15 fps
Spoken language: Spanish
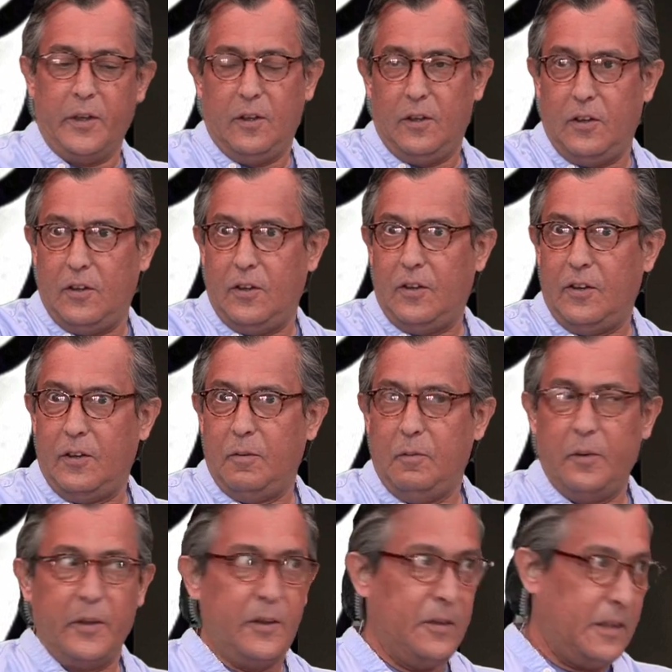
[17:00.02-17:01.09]

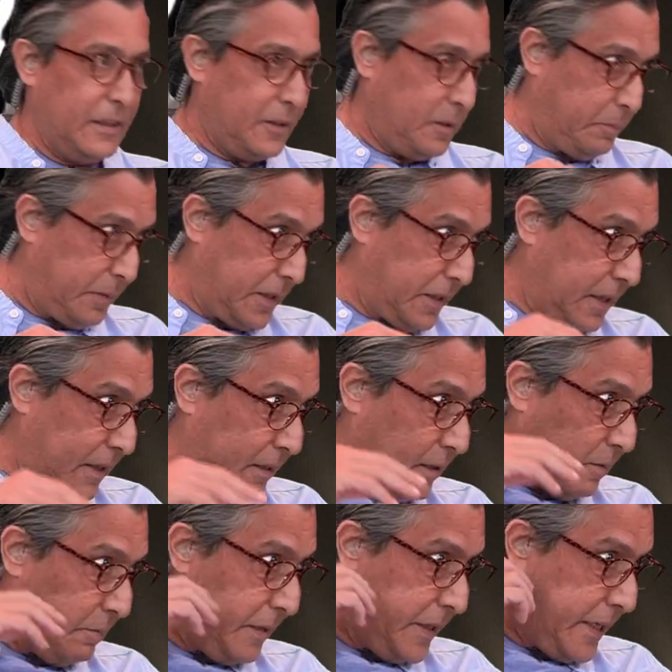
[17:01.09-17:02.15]
murió, murió atropellado.
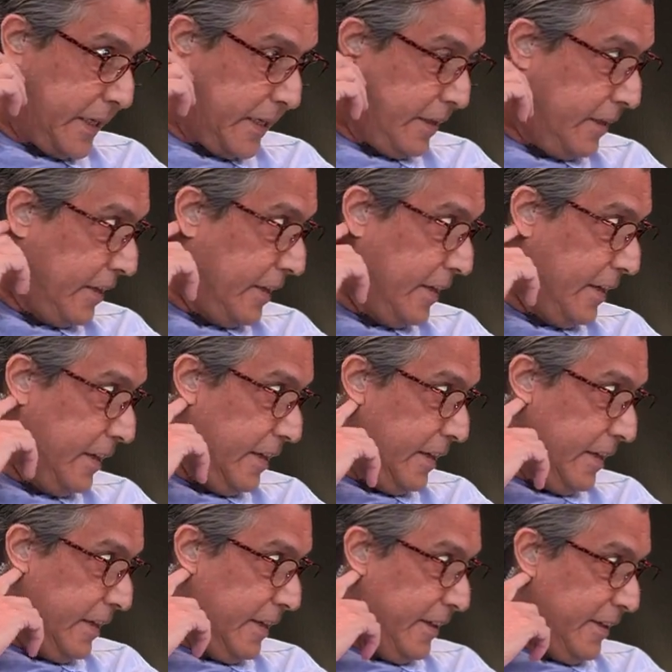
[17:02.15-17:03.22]
Sí,
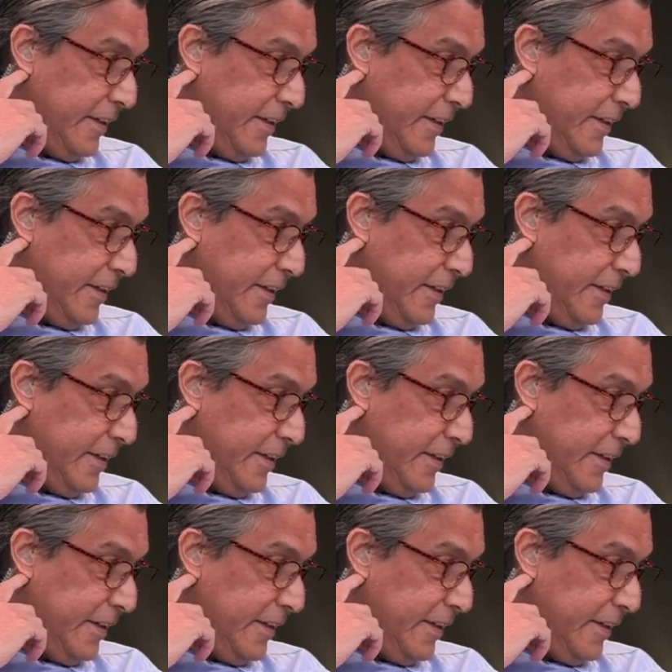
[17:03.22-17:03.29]
pero